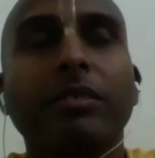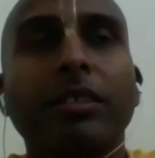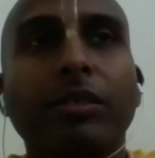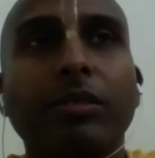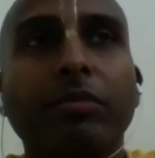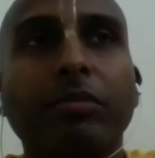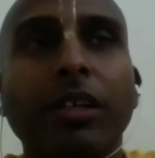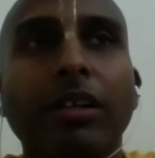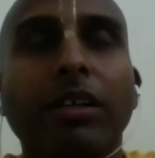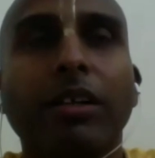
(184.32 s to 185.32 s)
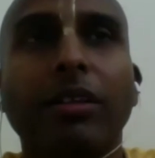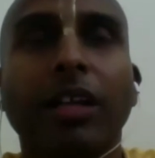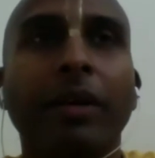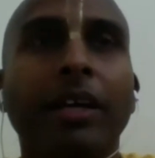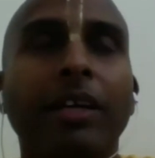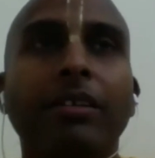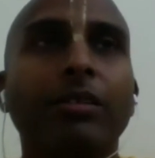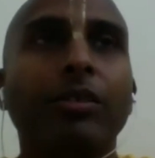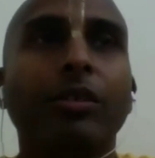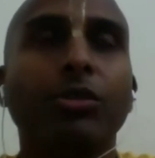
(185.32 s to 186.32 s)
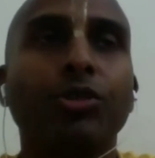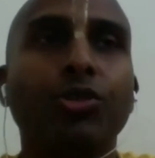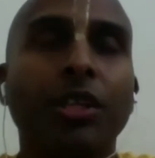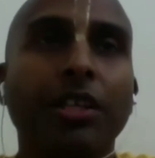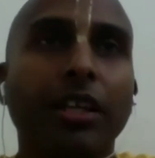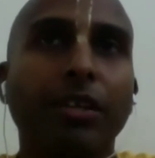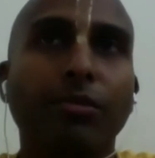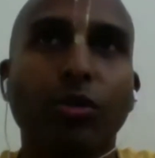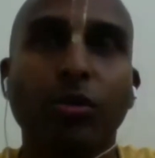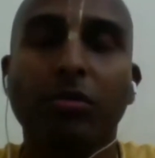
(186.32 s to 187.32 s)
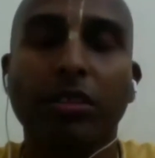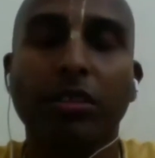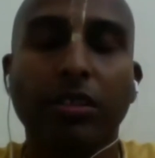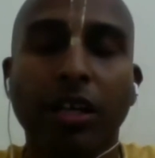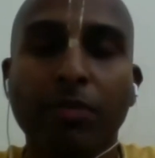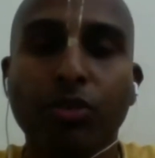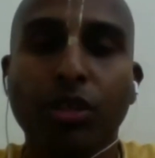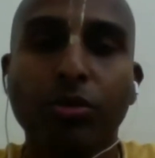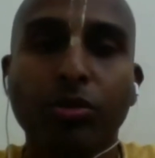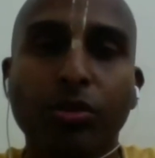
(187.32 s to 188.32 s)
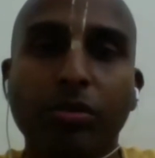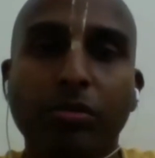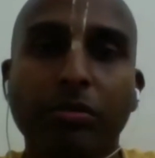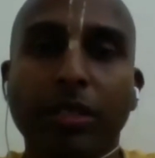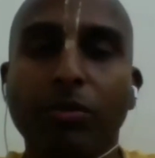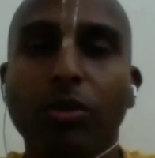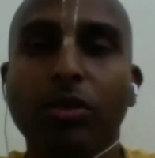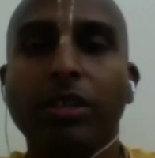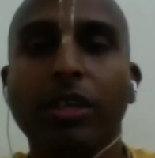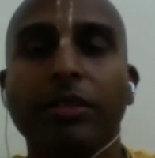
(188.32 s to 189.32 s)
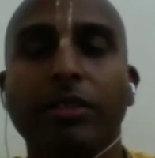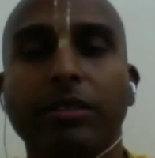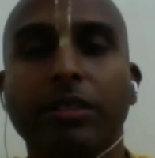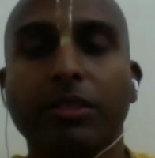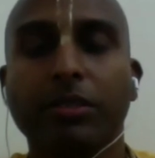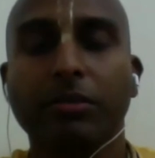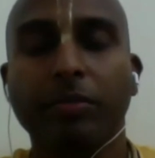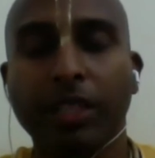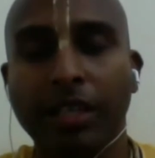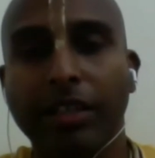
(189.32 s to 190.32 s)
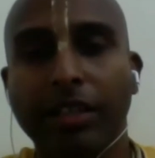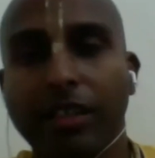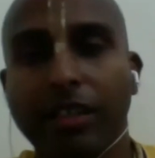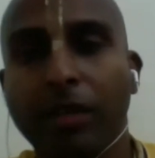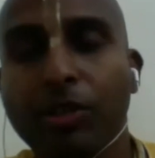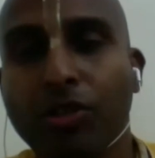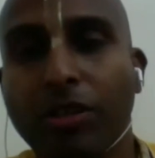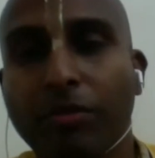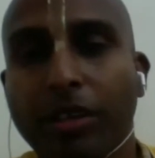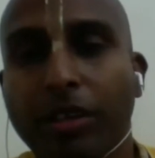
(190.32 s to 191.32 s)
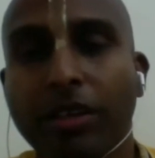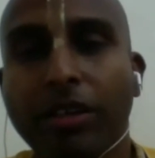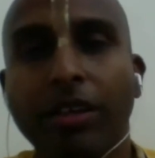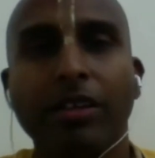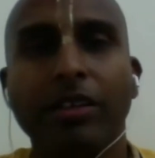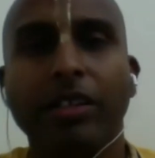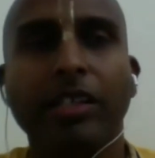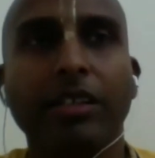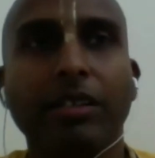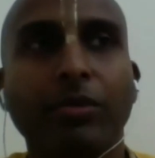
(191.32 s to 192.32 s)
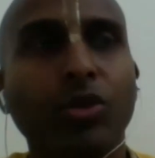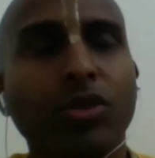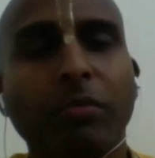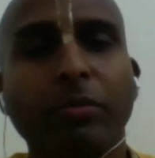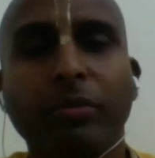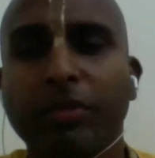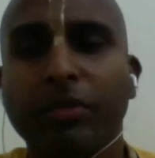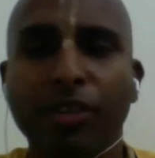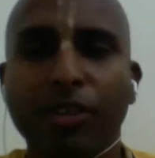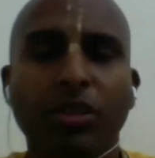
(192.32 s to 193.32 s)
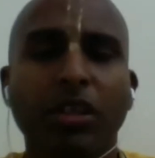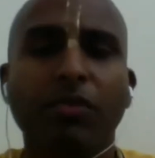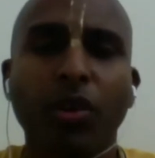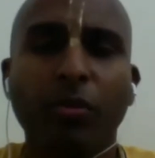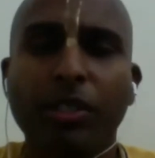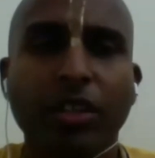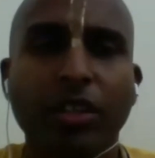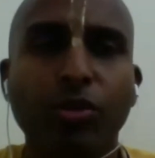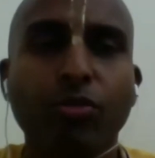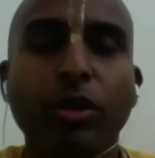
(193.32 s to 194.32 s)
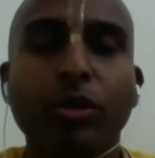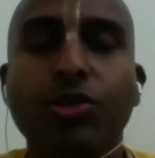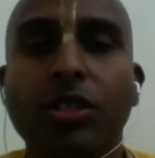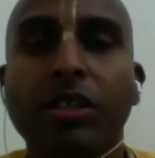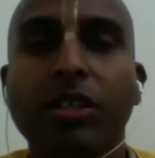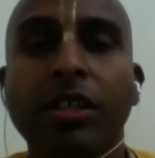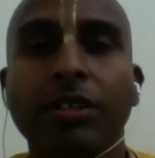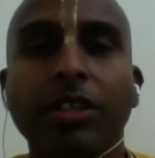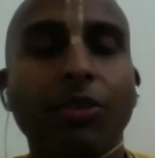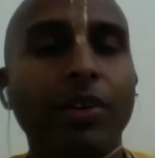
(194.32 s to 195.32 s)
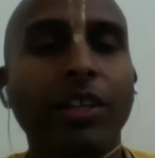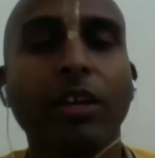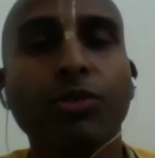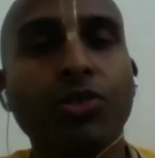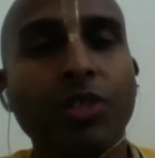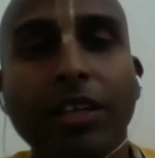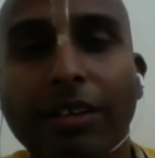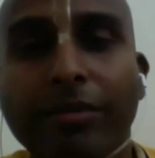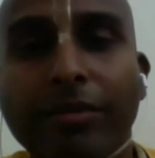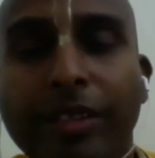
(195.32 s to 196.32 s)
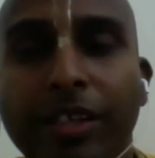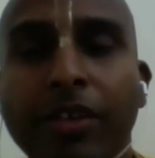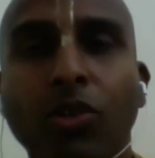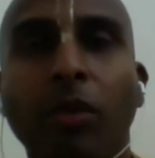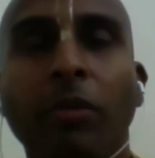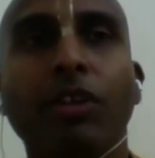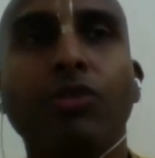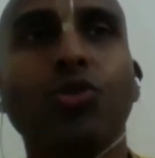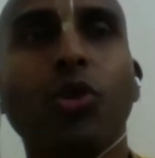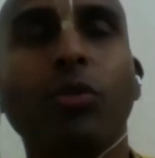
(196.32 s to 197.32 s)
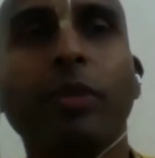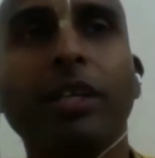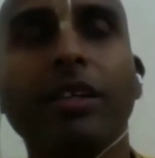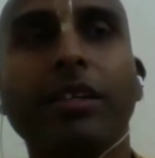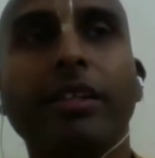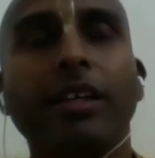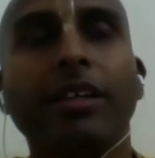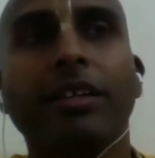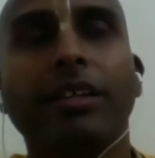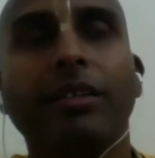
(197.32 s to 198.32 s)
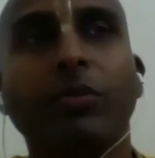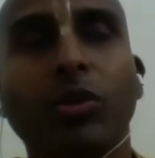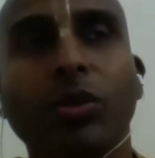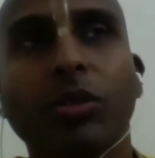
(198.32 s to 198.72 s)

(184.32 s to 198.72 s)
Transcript: नो रामायण कुछ नहीं है वो राम सेतु जो हम लोग बताते हैं रामेश्वरम में वो सब नेचुरल फॉर्मेशन है उसमें कुछ दिव्यता कुछ नहीं है तो हमारा जो भी हाँ। वो